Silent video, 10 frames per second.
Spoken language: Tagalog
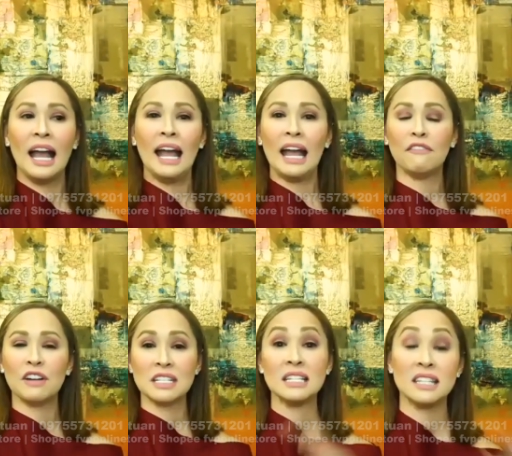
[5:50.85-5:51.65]
Ever
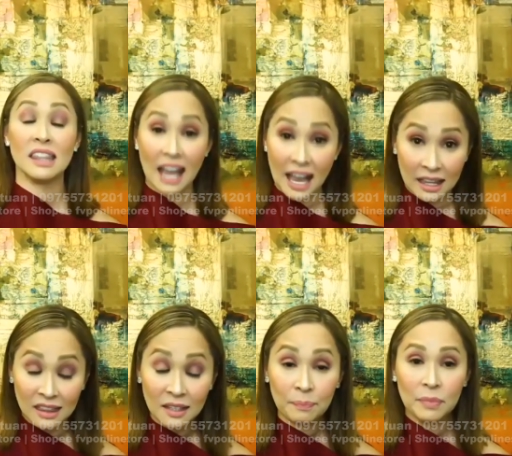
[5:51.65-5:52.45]
since
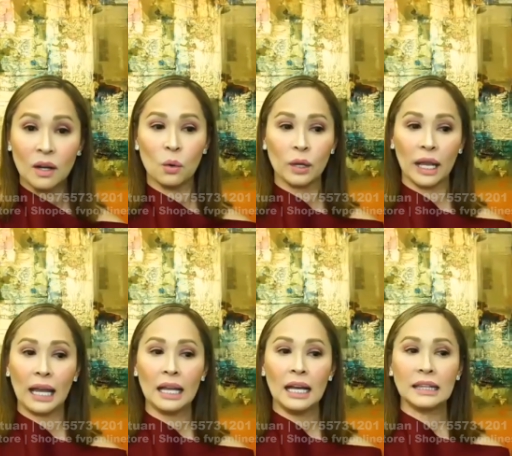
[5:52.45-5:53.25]
then, okay,